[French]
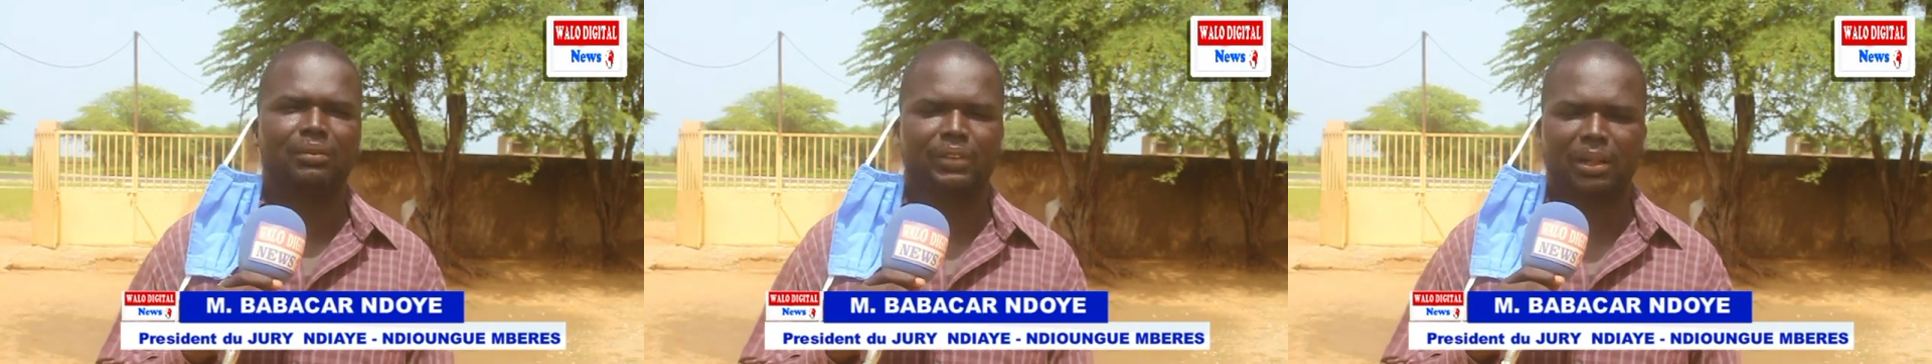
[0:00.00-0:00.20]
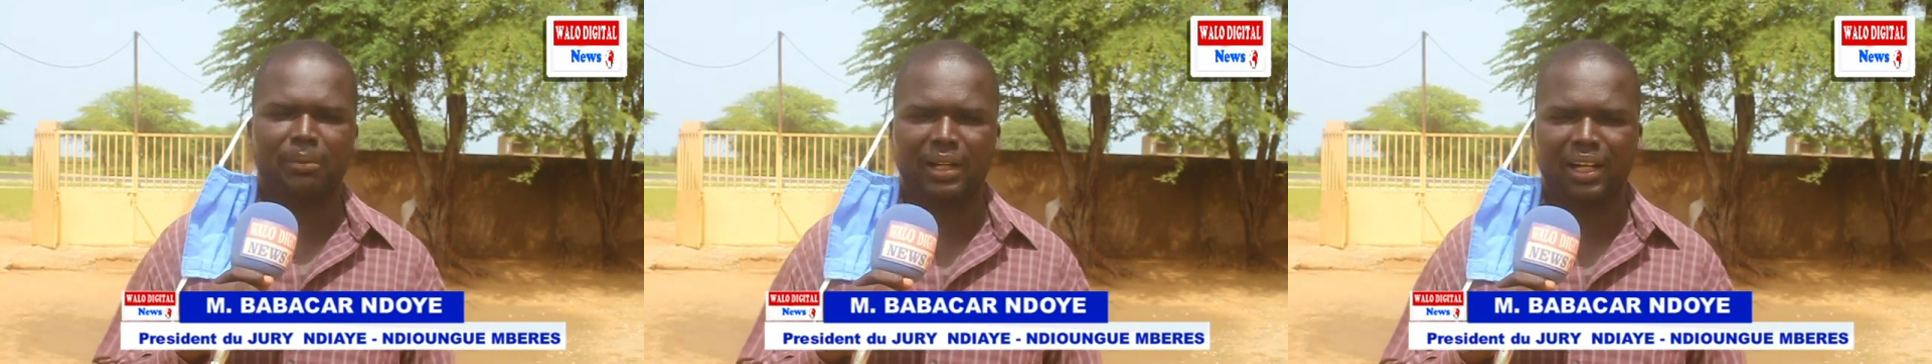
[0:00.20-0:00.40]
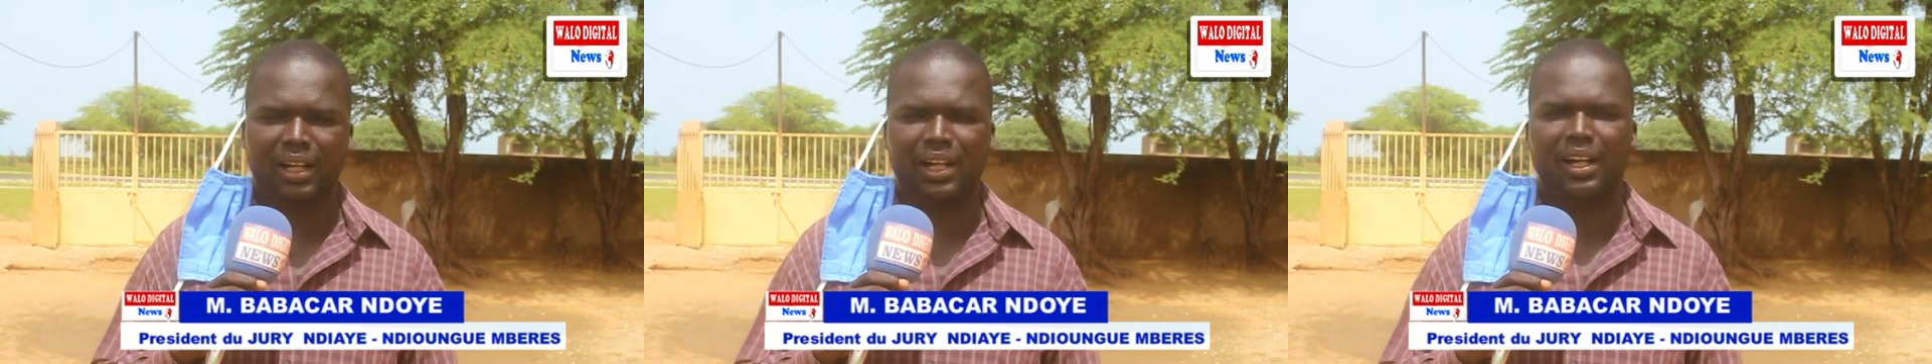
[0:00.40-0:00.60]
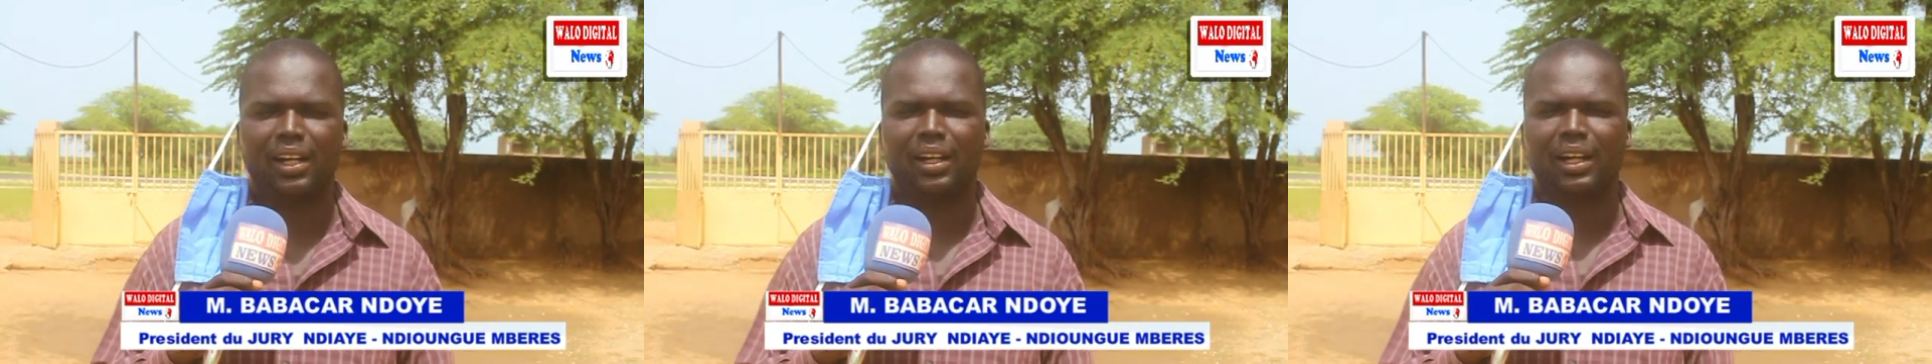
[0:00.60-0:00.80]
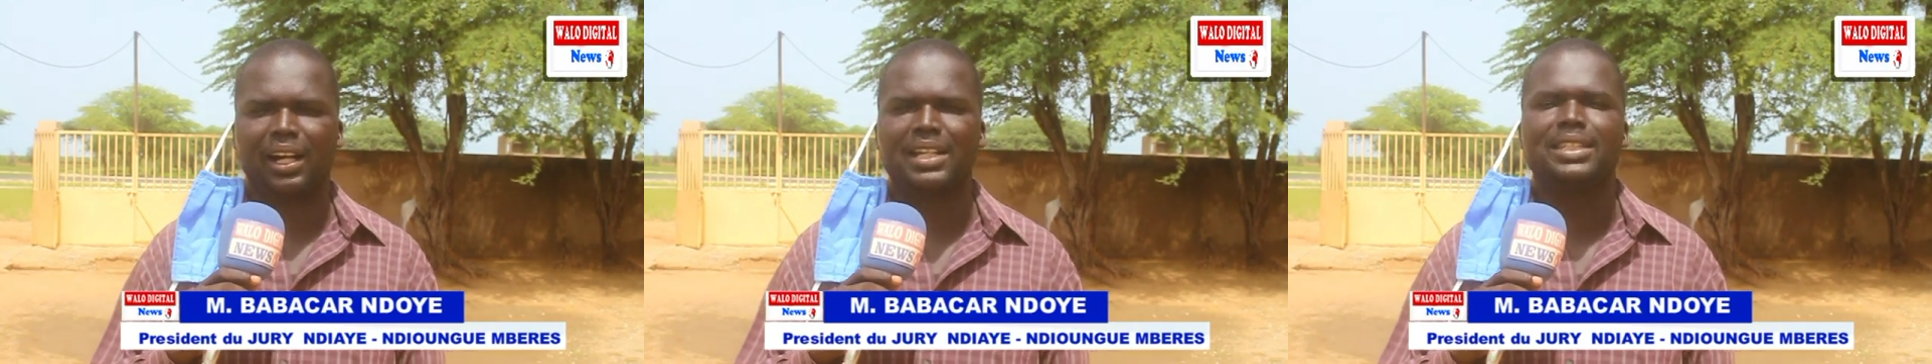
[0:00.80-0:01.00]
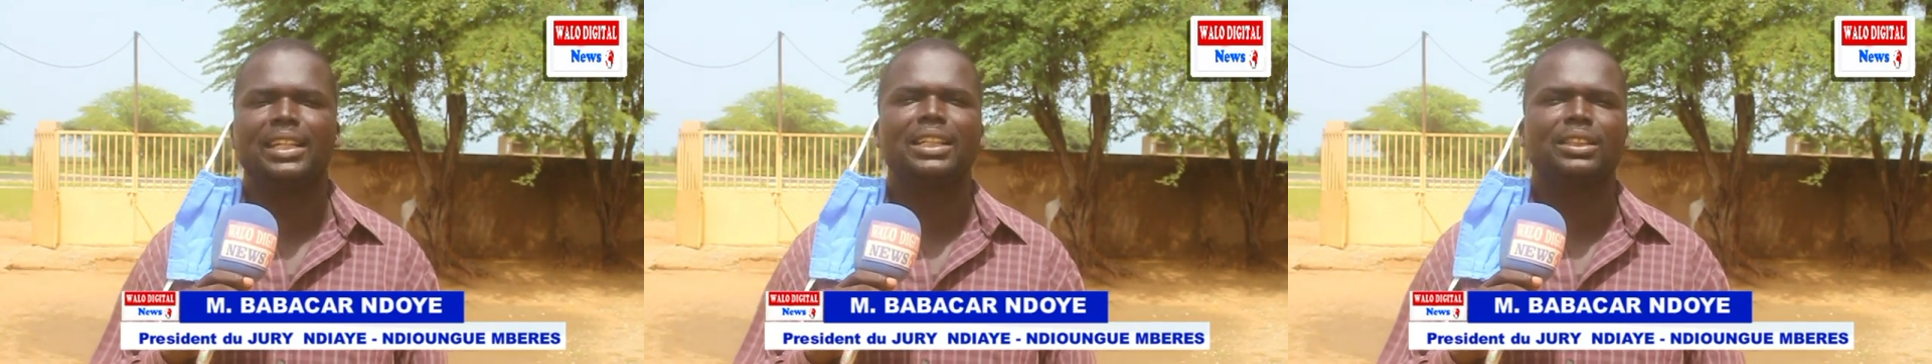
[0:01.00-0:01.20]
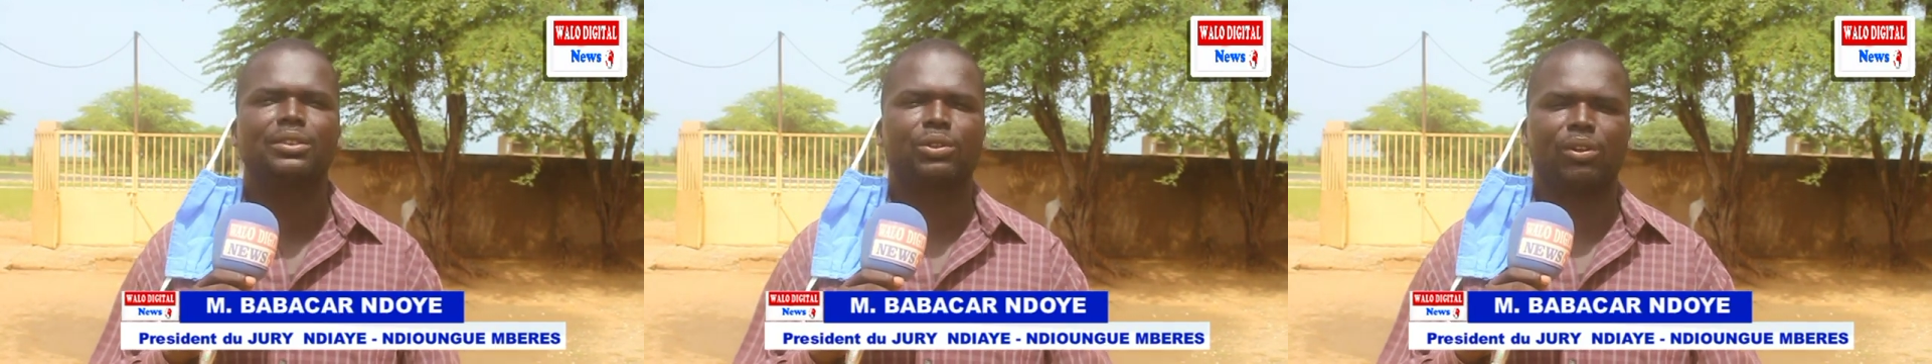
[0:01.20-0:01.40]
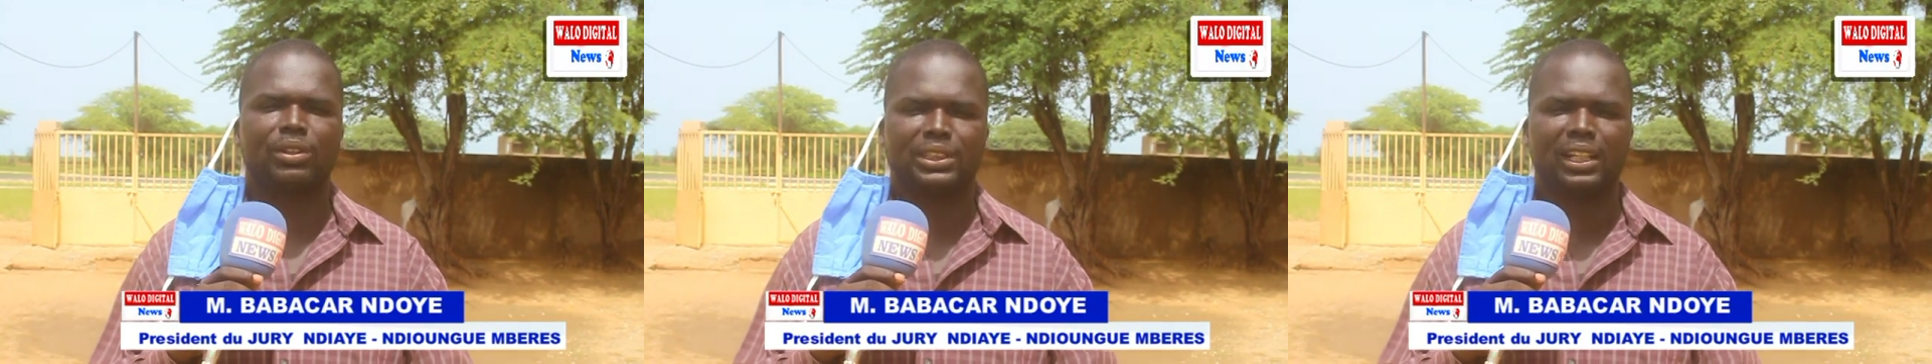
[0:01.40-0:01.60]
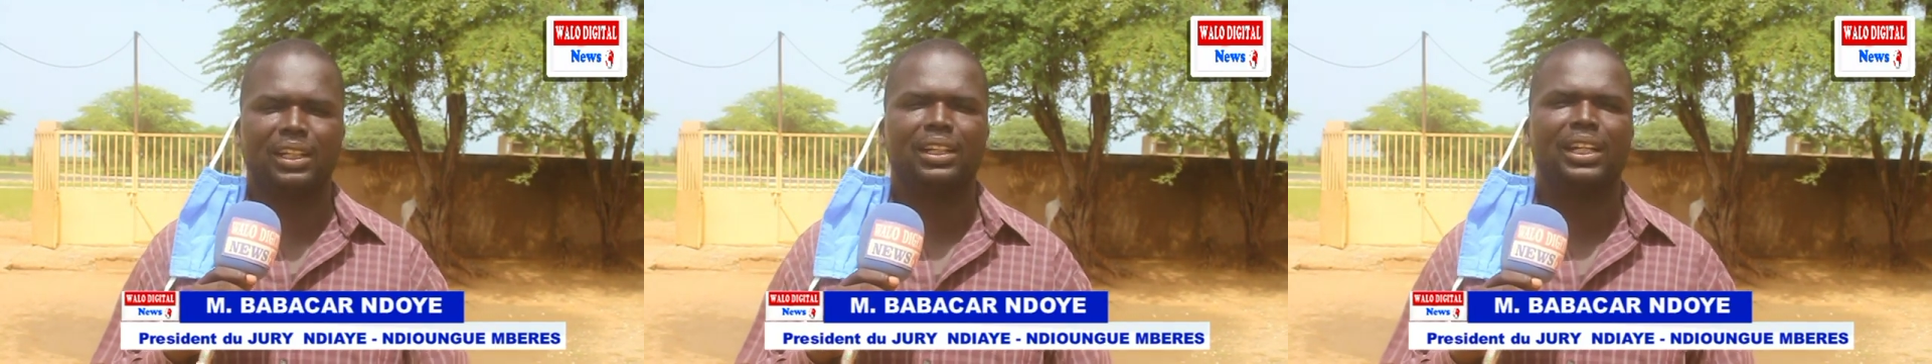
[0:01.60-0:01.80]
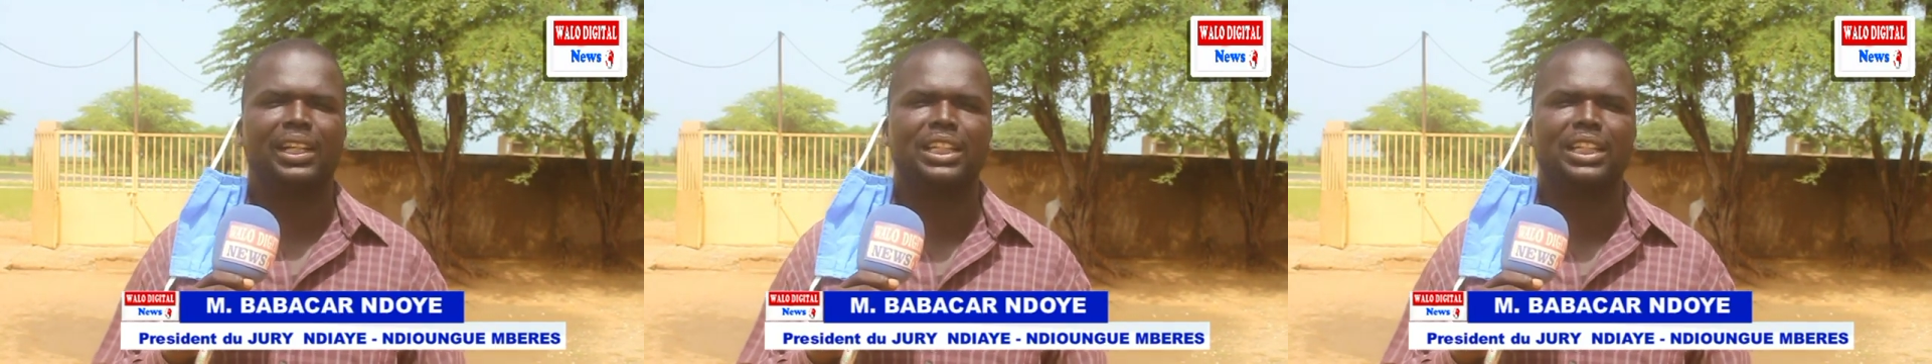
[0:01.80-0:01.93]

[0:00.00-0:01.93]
Vraiment, en, ce qui concerne